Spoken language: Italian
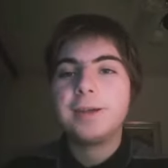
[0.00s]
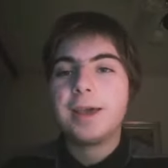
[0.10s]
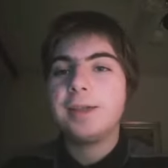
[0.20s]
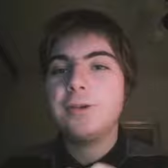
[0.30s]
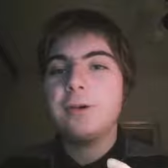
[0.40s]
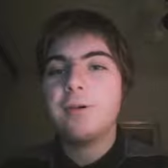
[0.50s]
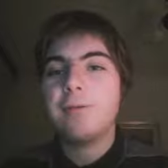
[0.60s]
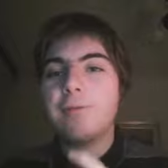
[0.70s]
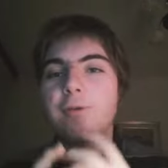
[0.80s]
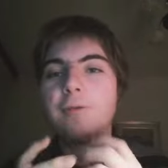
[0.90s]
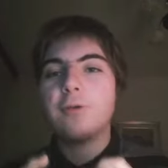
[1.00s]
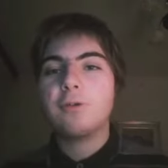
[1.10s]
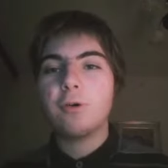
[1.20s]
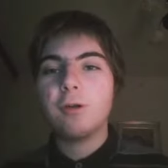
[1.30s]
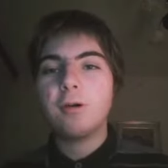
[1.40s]
cioè io volevo
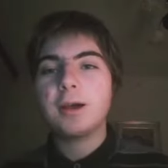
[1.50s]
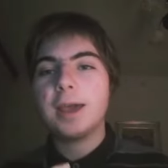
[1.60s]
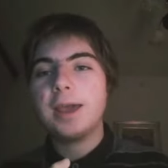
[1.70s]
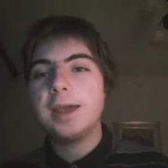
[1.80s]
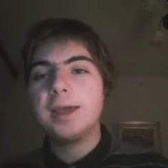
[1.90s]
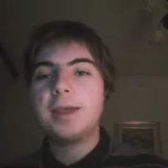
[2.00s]
solo che